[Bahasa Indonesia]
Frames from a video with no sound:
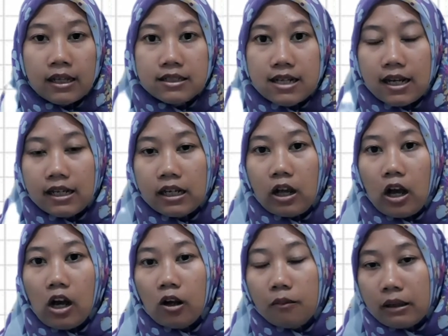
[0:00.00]
Jadi
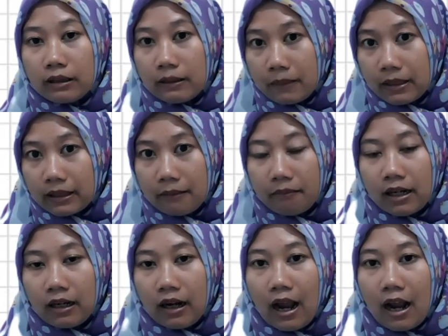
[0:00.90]
kalau
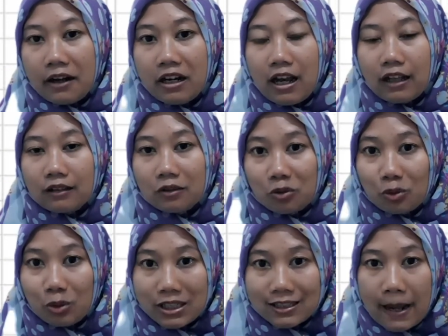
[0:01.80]
teman-teman ada
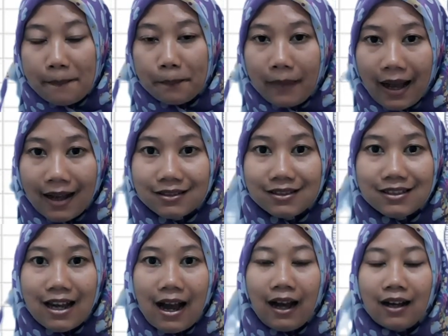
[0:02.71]
tulisan
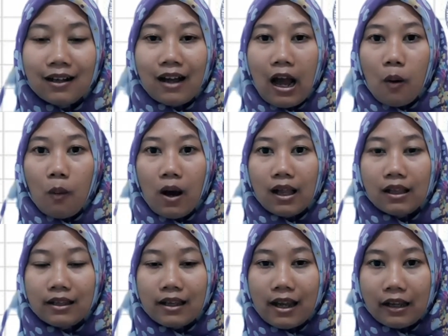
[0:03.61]
panjang awalnya